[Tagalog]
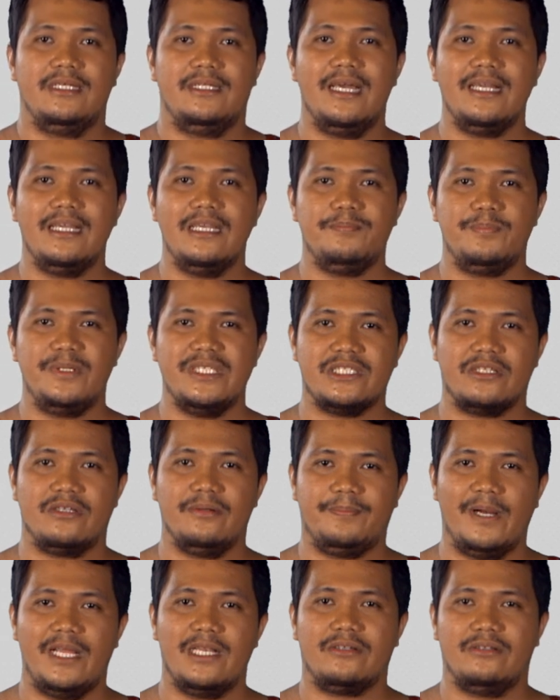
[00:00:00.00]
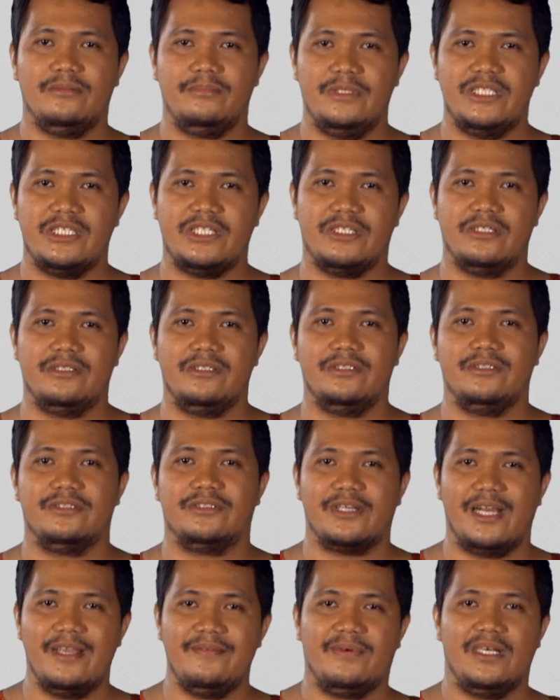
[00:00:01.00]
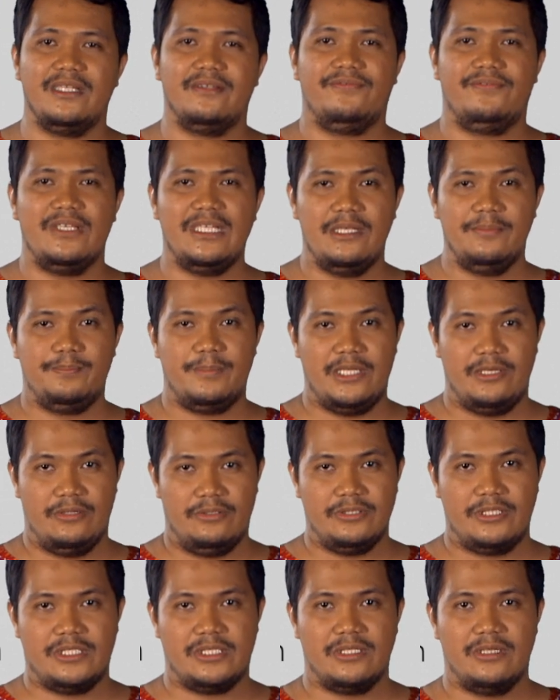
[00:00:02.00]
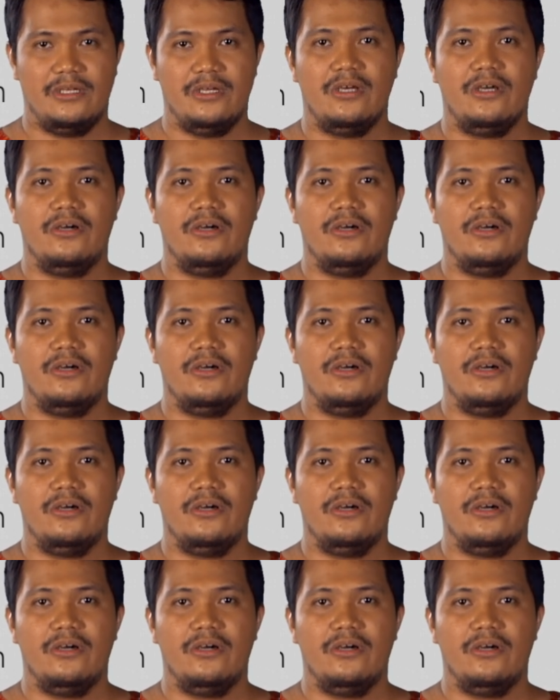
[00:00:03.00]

ng Episcopal Commission on Tribal Filipinos